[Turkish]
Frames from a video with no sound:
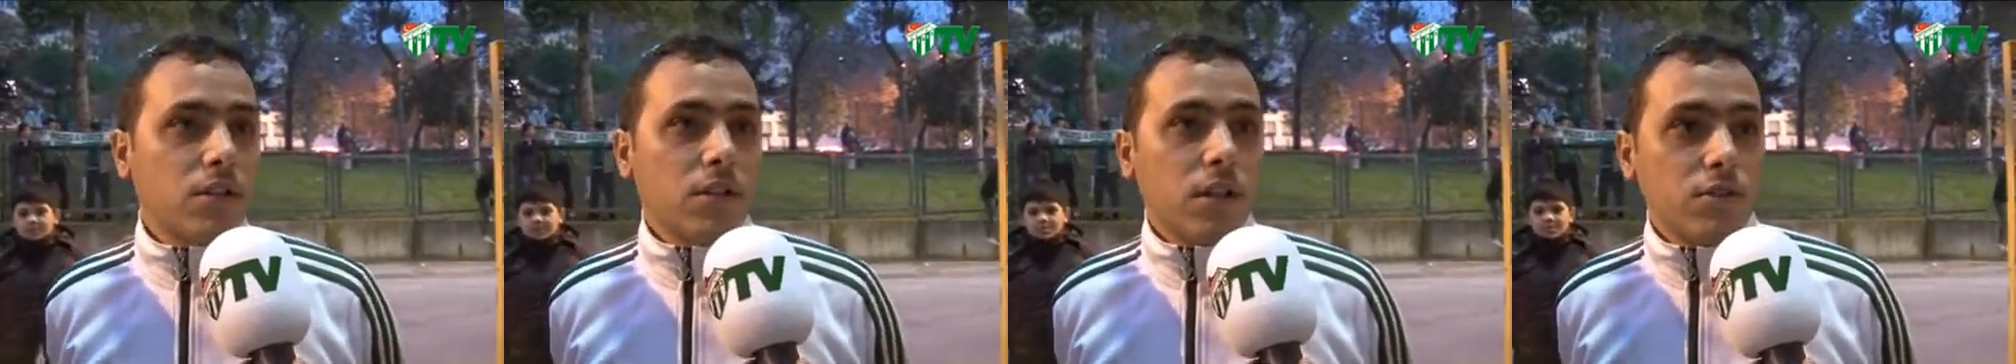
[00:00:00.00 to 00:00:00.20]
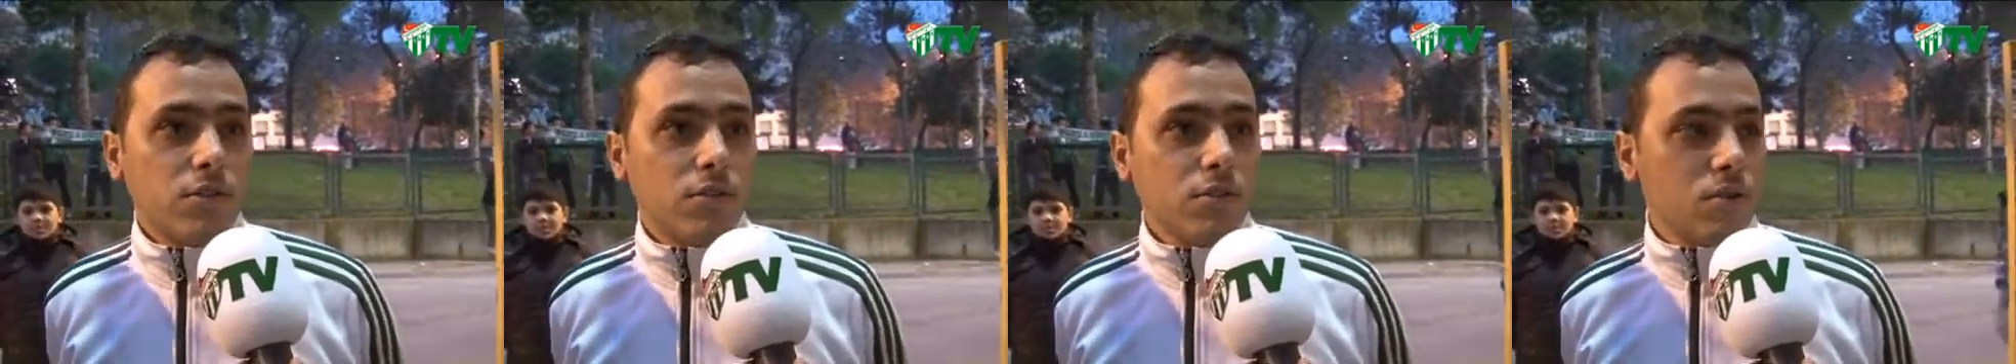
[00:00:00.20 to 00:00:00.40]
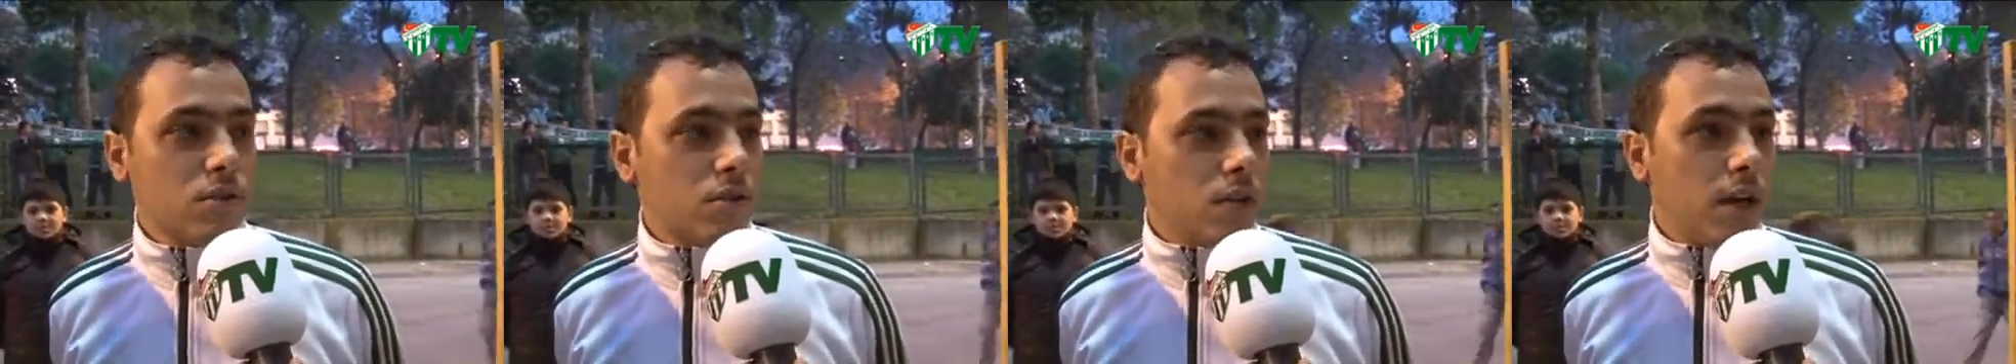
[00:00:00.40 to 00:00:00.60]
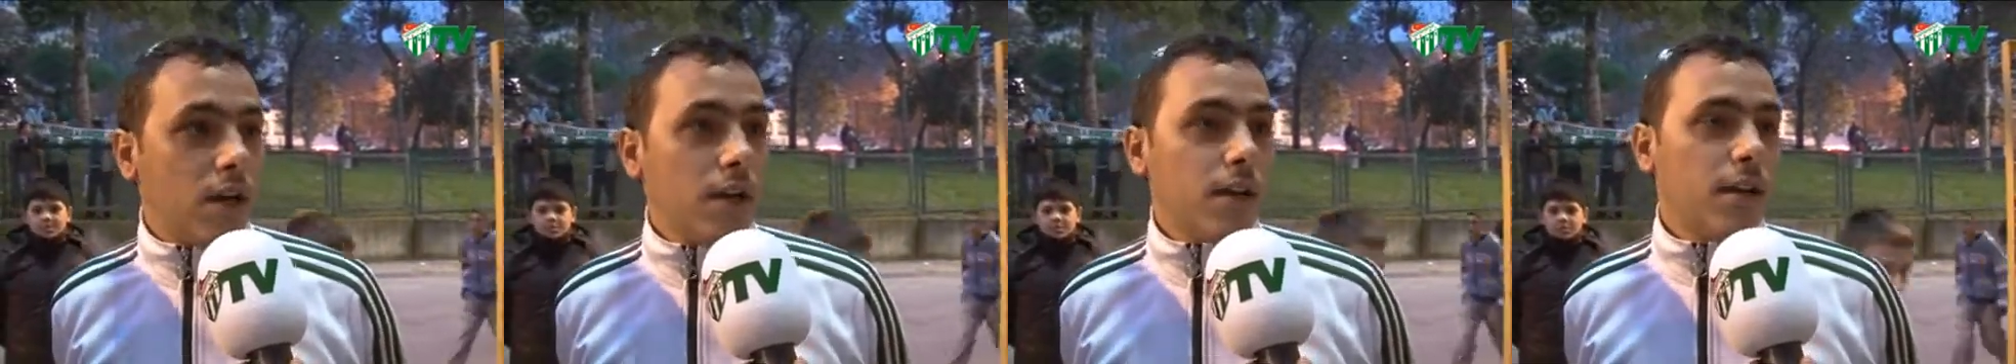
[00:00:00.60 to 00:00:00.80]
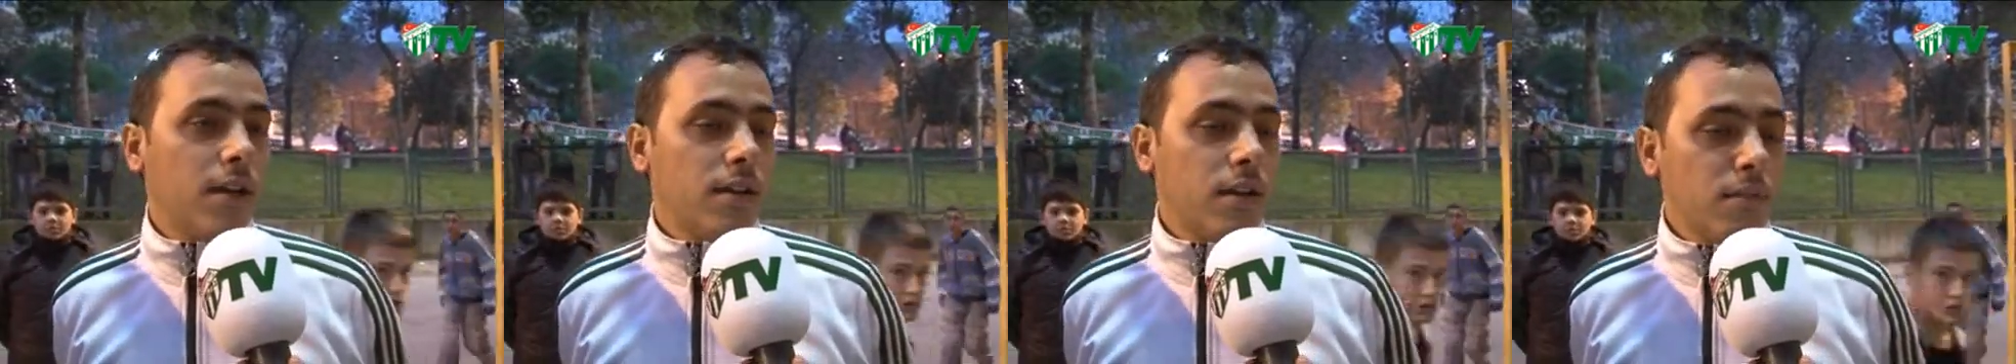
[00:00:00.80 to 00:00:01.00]
Tadı
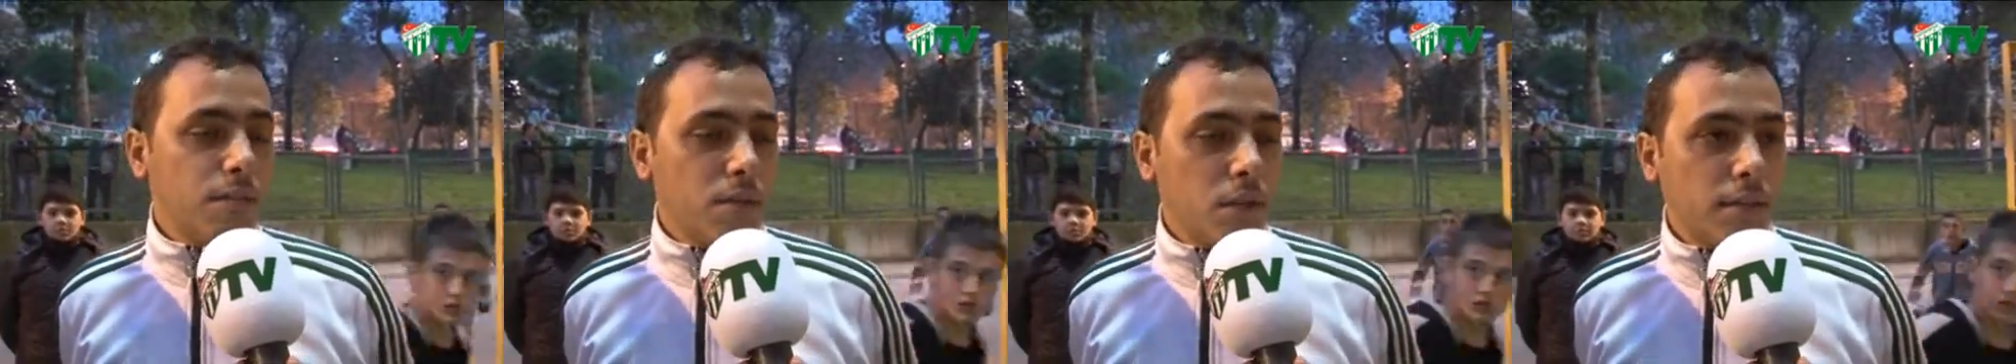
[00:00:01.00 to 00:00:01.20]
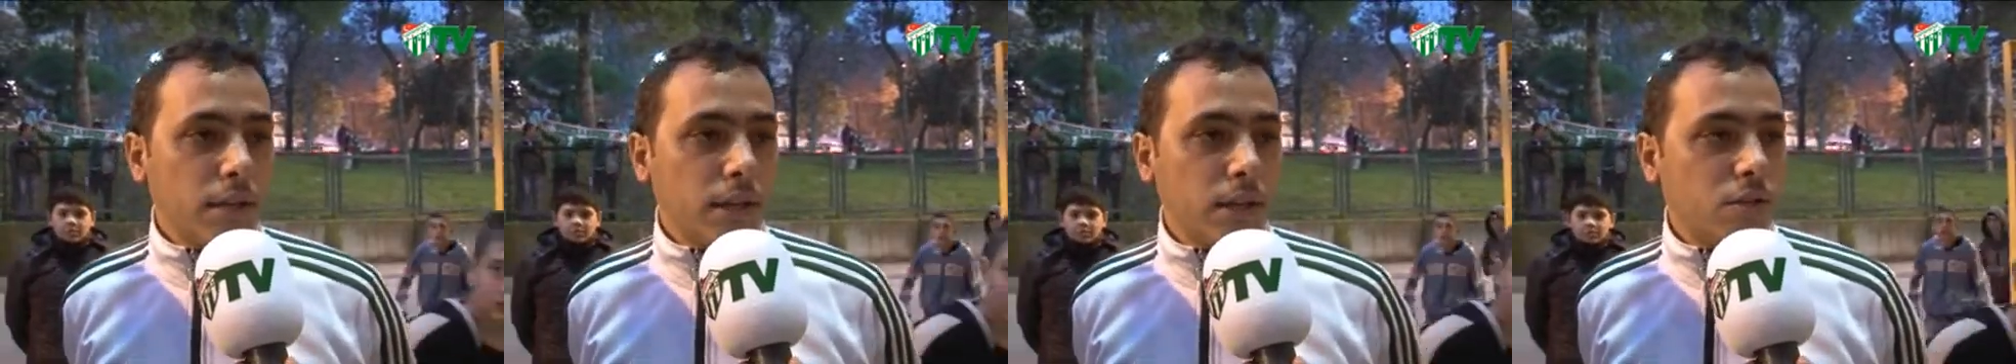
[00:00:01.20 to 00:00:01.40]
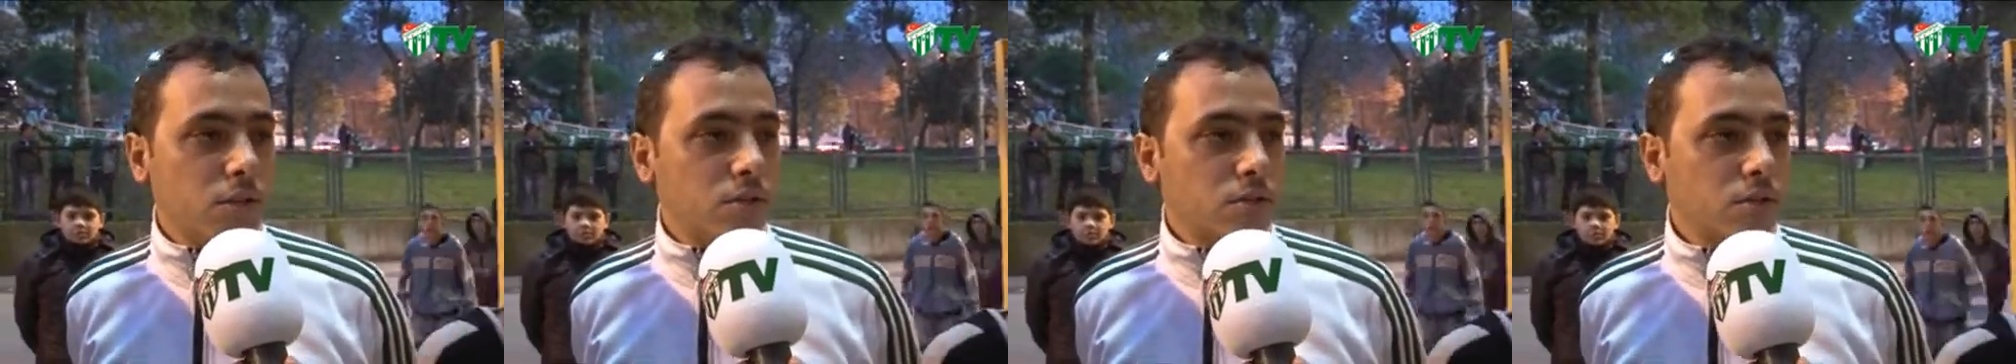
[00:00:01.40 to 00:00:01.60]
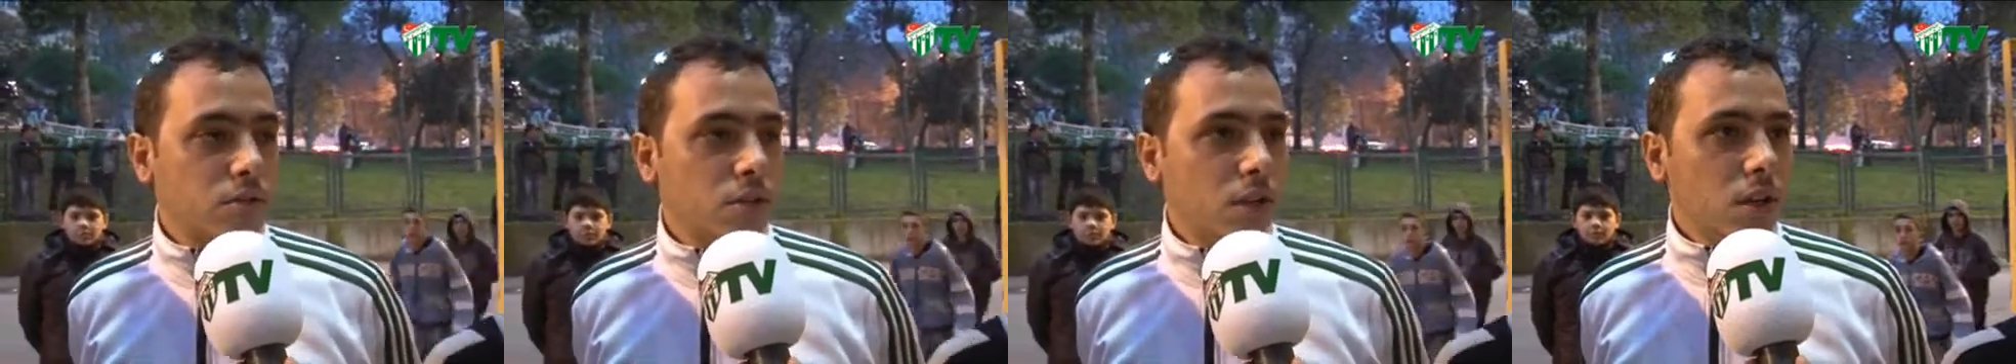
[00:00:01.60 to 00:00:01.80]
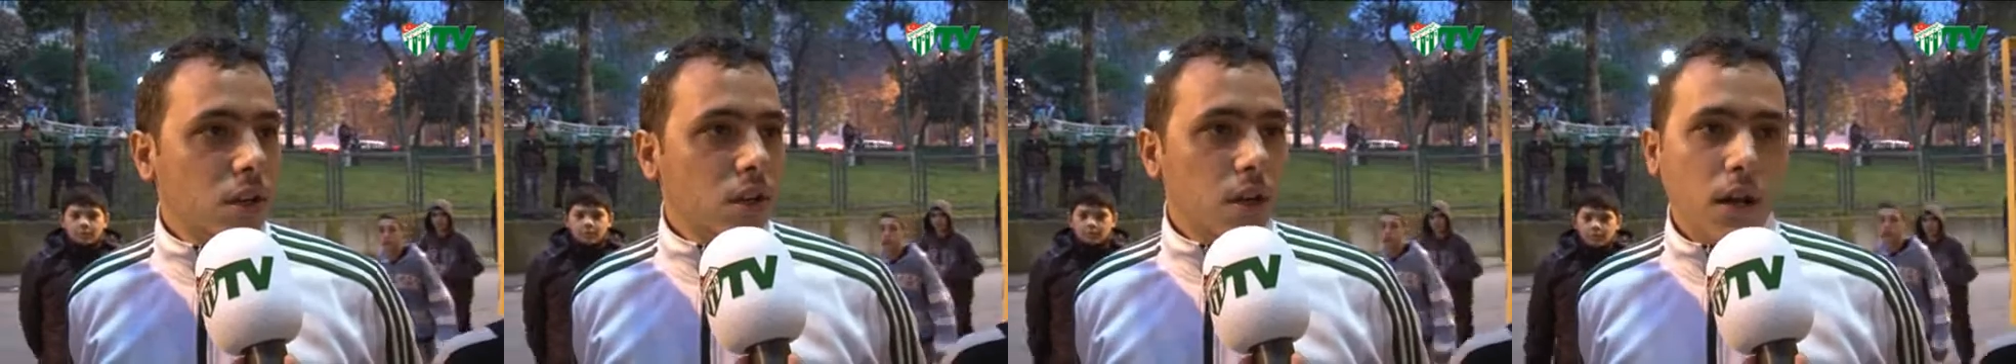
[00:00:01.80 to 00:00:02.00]
aylardan beri bekliyoruz.